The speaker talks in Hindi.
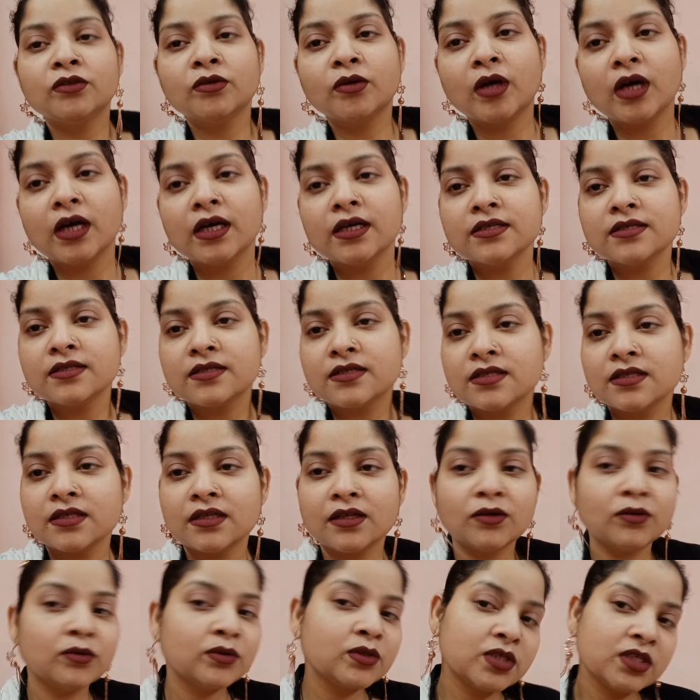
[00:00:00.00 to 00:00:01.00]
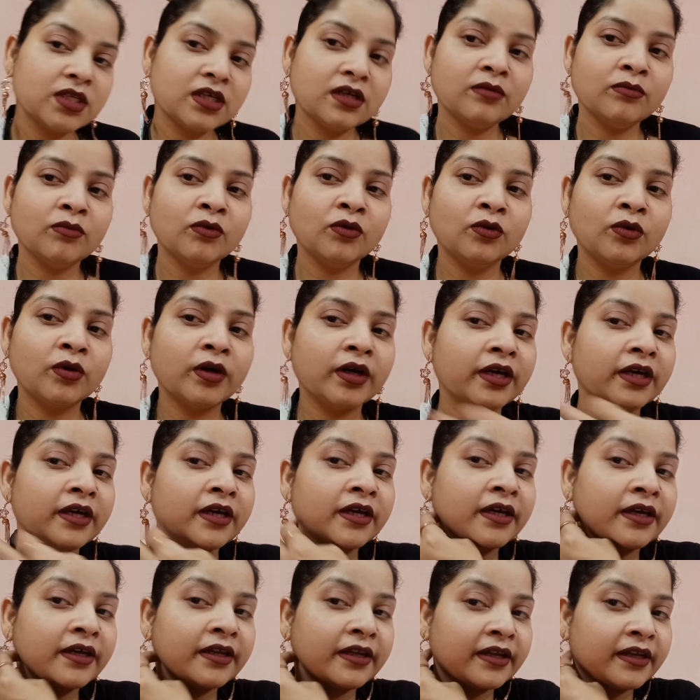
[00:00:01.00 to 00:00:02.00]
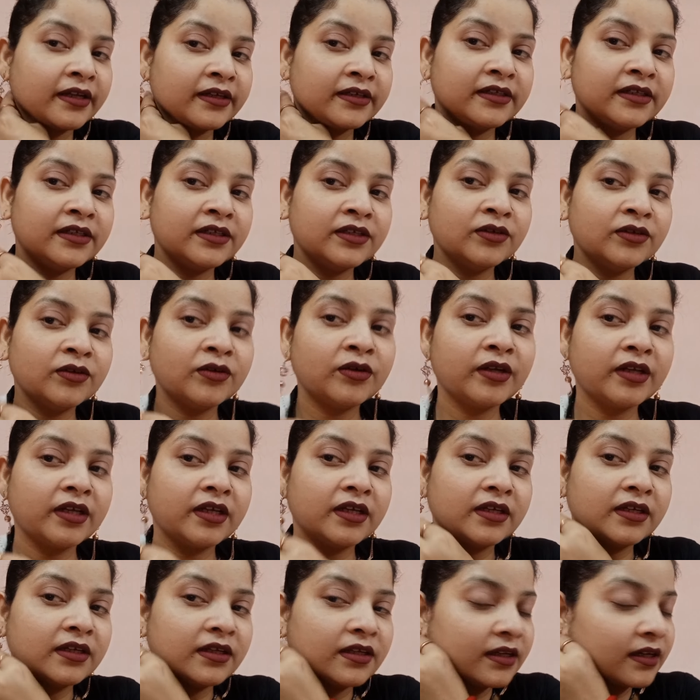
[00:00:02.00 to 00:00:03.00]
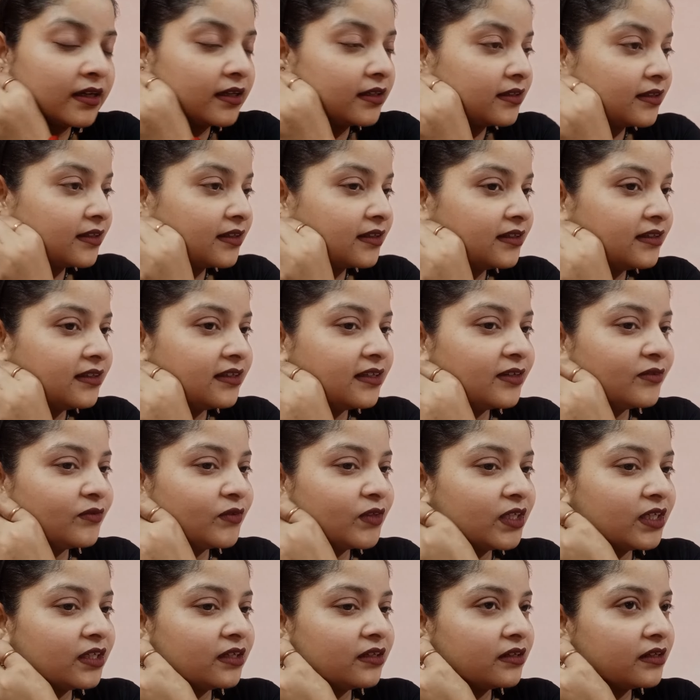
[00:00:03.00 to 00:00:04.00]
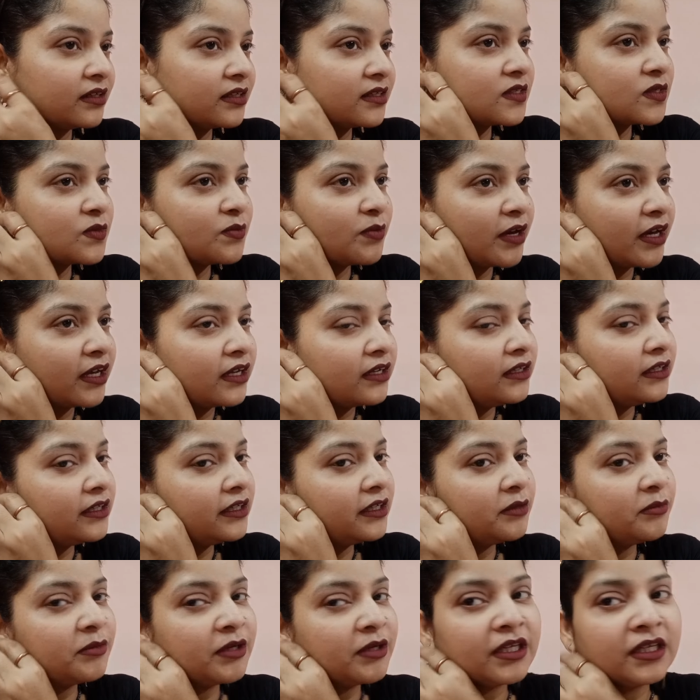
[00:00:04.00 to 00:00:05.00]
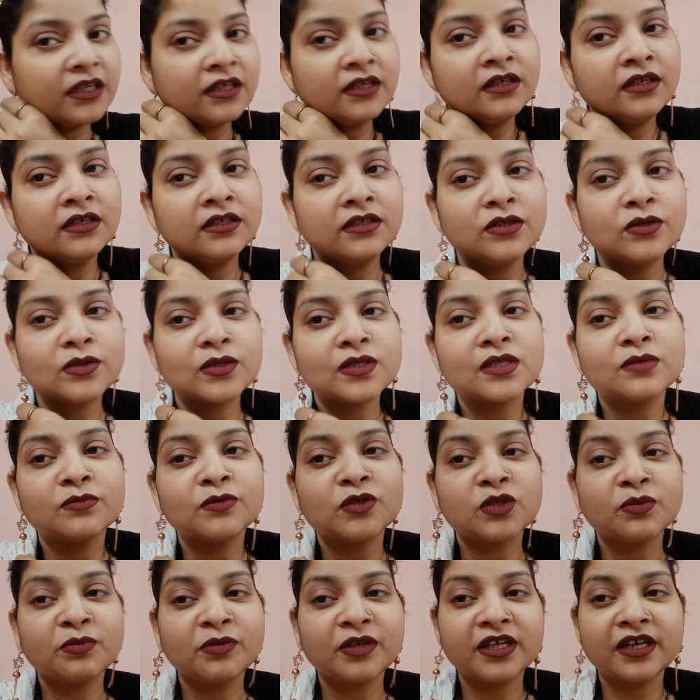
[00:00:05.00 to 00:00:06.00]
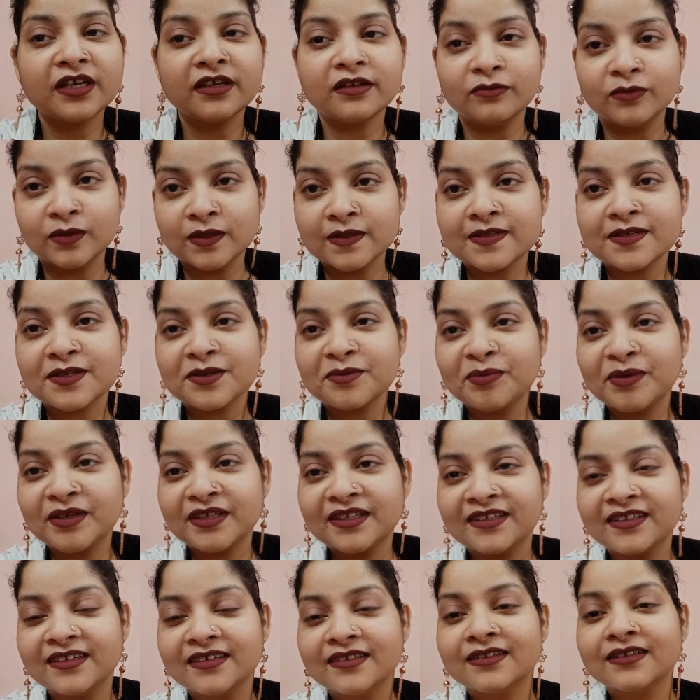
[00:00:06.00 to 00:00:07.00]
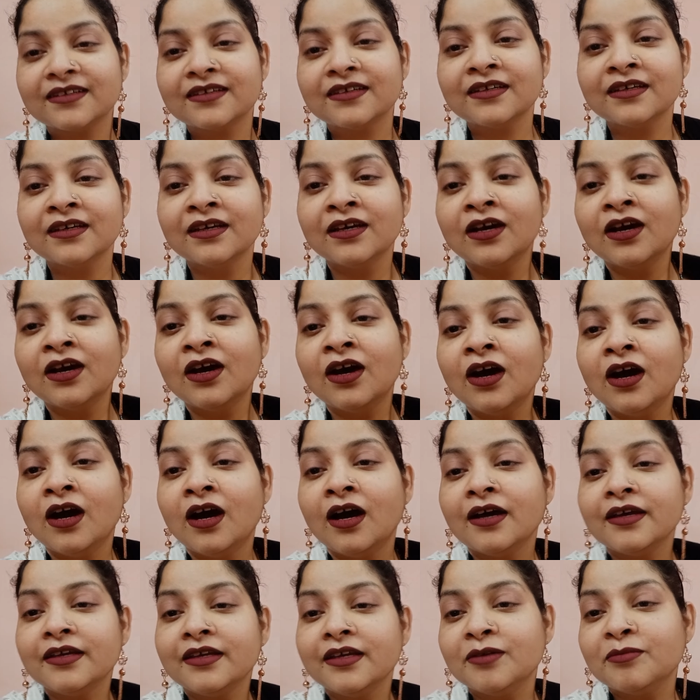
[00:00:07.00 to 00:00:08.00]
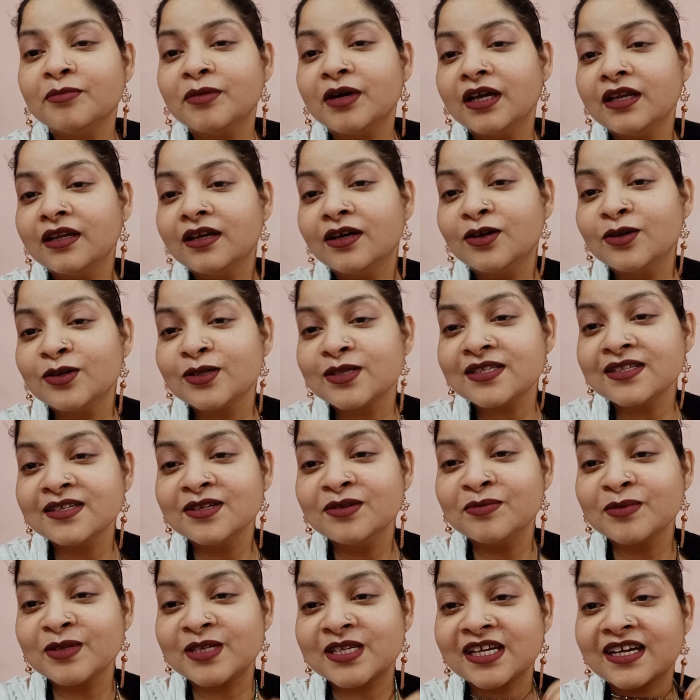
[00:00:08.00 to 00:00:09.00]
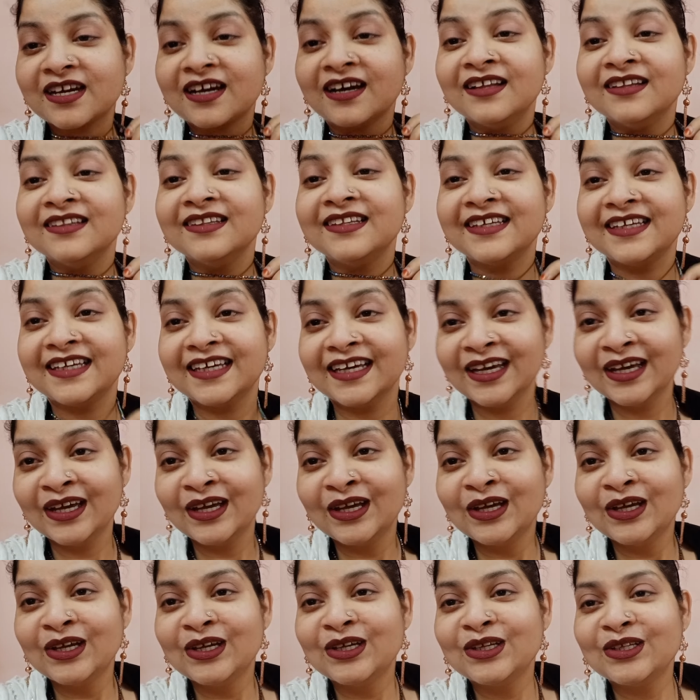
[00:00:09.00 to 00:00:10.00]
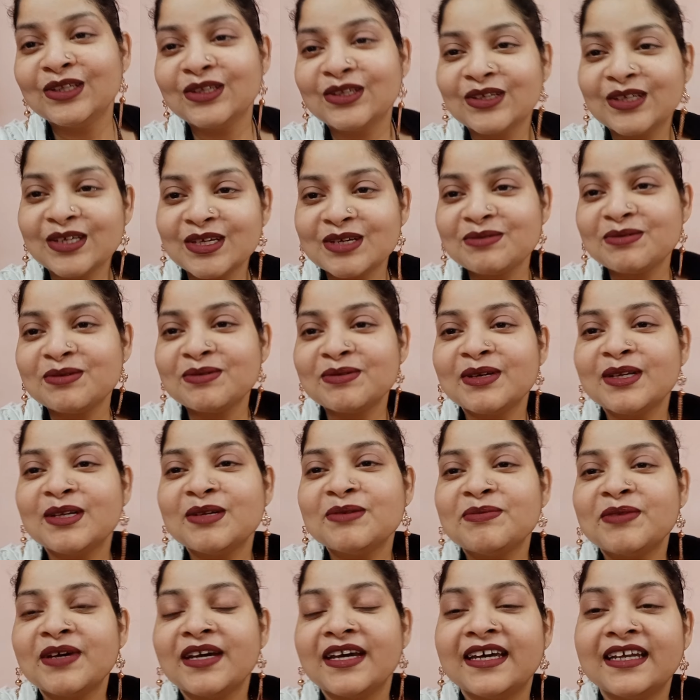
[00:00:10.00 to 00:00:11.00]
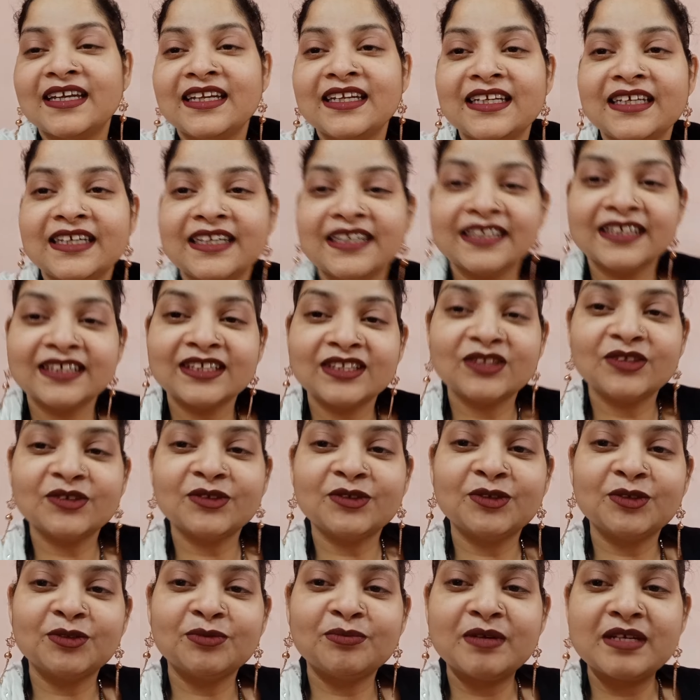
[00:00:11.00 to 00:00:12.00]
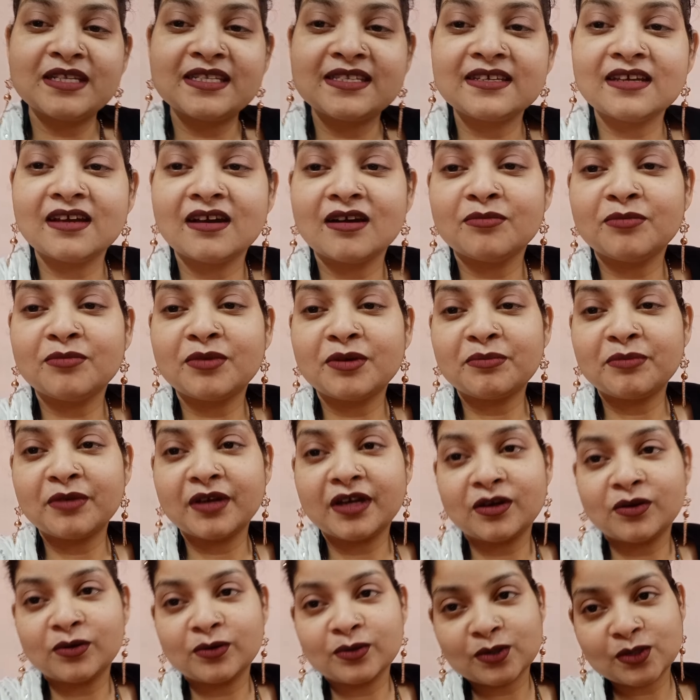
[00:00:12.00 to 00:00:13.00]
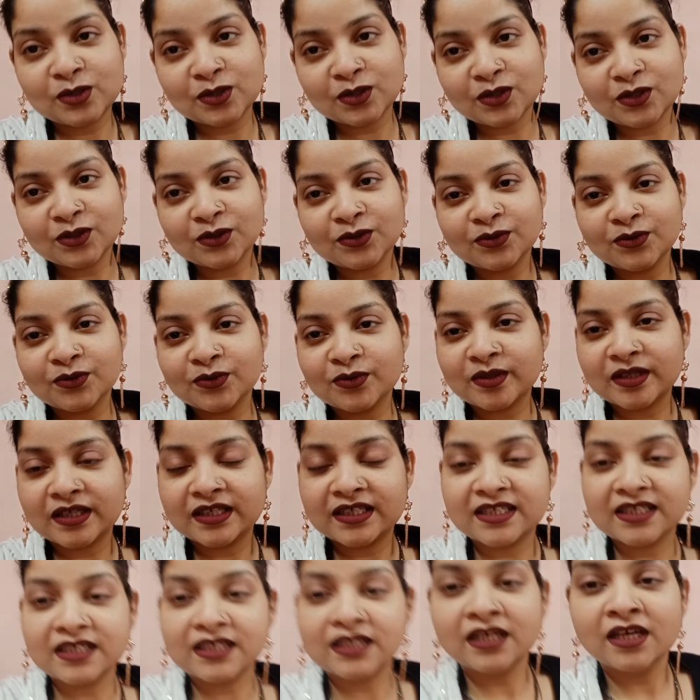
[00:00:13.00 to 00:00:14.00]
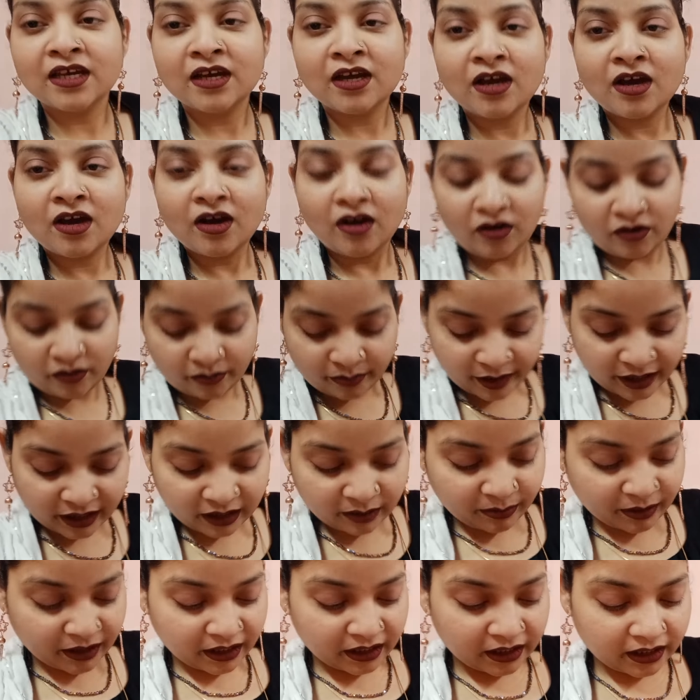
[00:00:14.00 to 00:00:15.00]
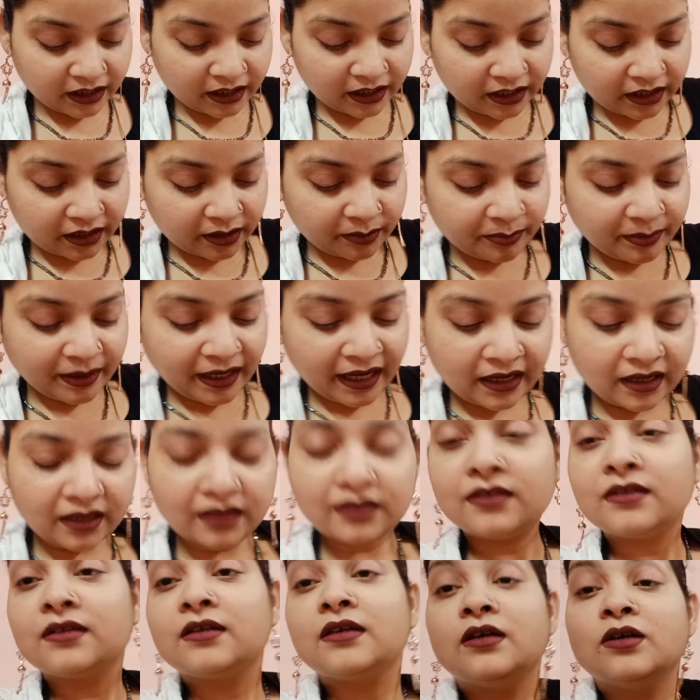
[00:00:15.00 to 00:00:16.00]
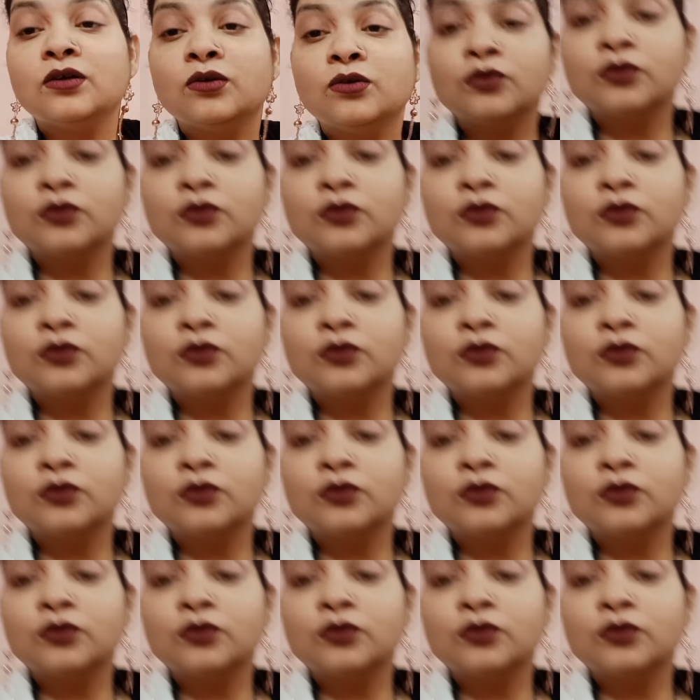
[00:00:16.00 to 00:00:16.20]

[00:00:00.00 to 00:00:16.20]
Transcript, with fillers: तो गाइस जी लो जी हम हो गए हैं रेडी और ये इनायत के दिए हुए रिंग्स पहन लिए मैंने ये उसने मुझे मेरी एनिवर्सरी पे दिए थे ये माला उसने मुझे कल दी है तो ये भी मैंने पहन लिया है तो बस यहाँ पर मैं हो चुकी हूँ रेडी और मैंने पहना है ये ब्लैक कलर का